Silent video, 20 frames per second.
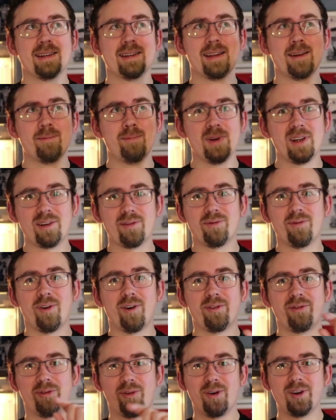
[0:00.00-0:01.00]
der
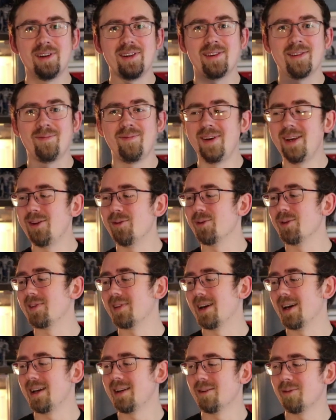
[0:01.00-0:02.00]
Mittwoch vor diesem Video
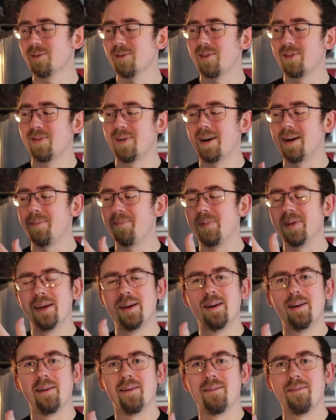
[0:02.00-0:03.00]
sein. Und zwar
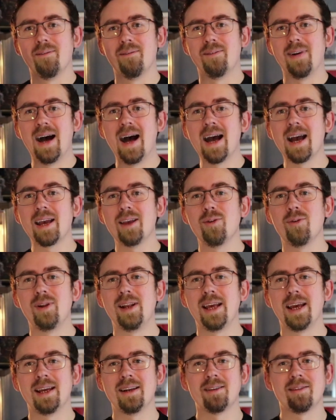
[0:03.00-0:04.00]
Wario
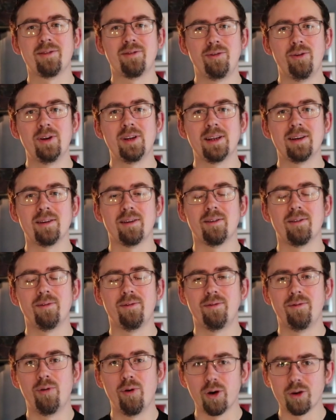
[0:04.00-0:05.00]
Land für den
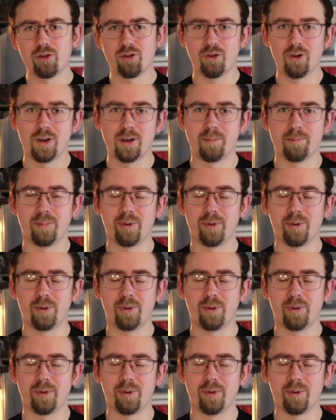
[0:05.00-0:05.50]
Virtual